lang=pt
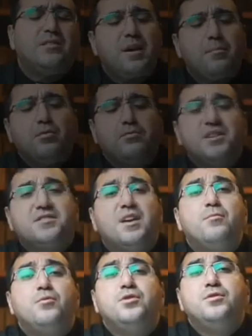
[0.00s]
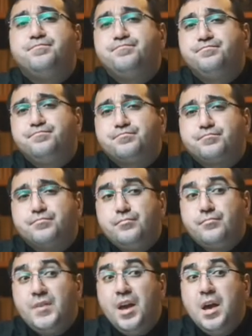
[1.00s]
Dê bom testemunho.
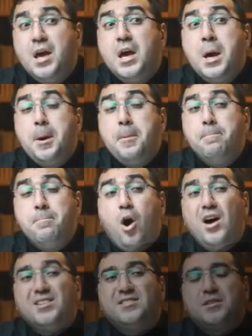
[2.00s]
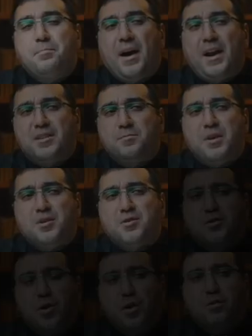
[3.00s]
Mostre para as
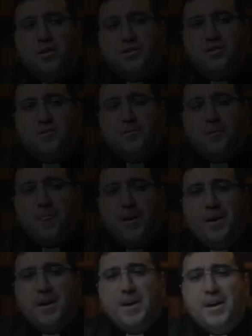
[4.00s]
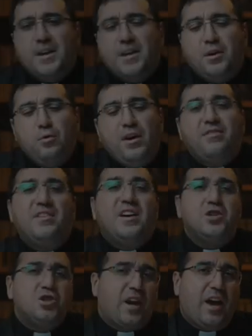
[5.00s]
pessoas que o
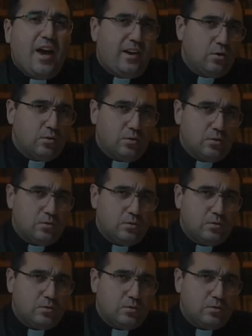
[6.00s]
evangelho